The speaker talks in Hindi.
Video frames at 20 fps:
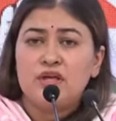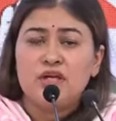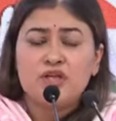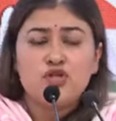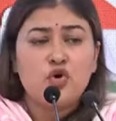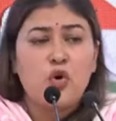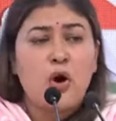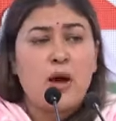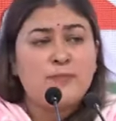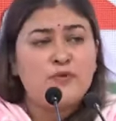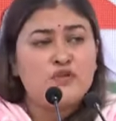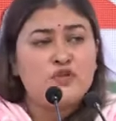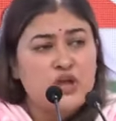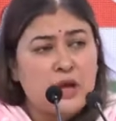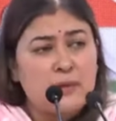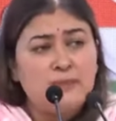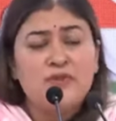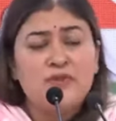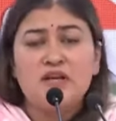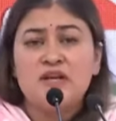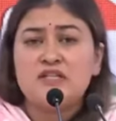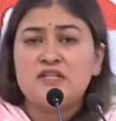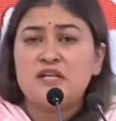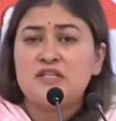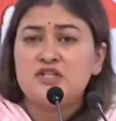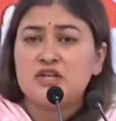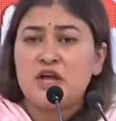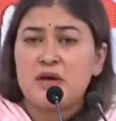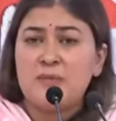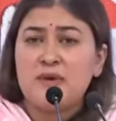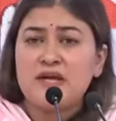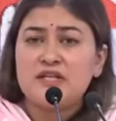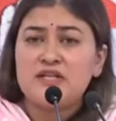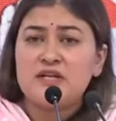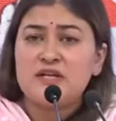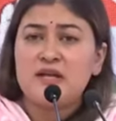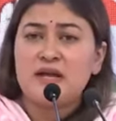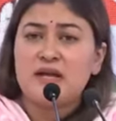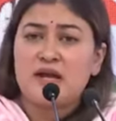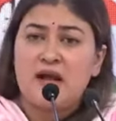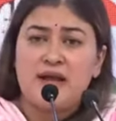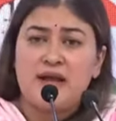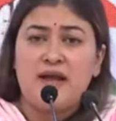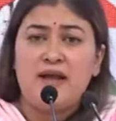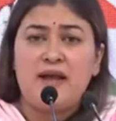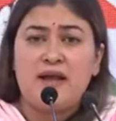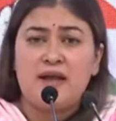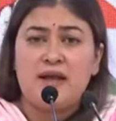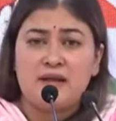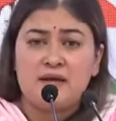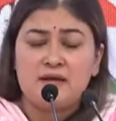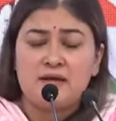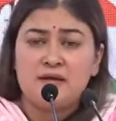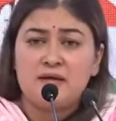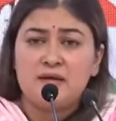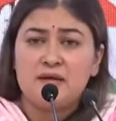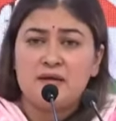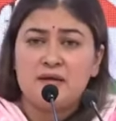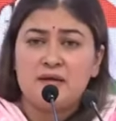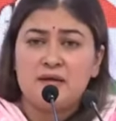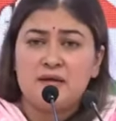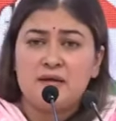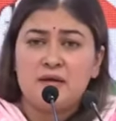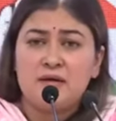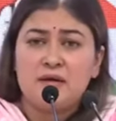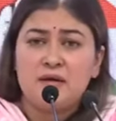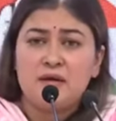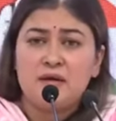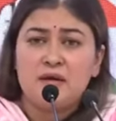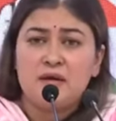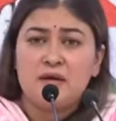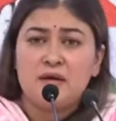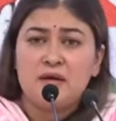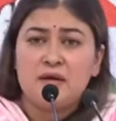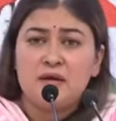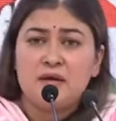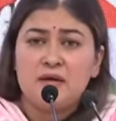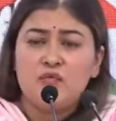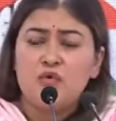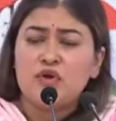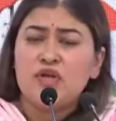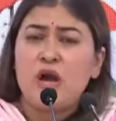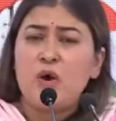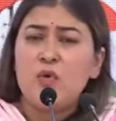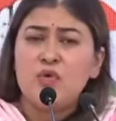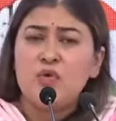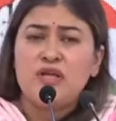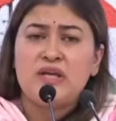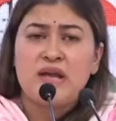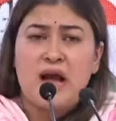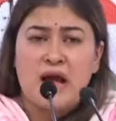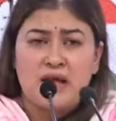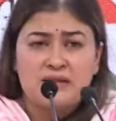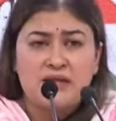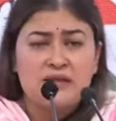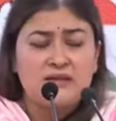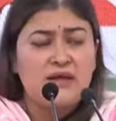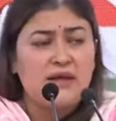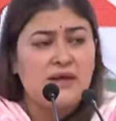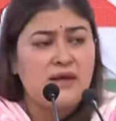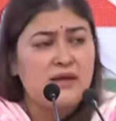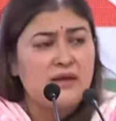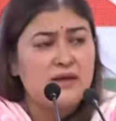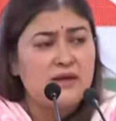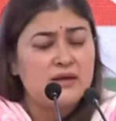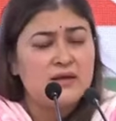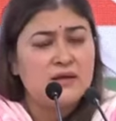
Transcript: कि जो अपशब्द रजत शर्मा जी ने कहे हैं वो क्या उनकी आदत है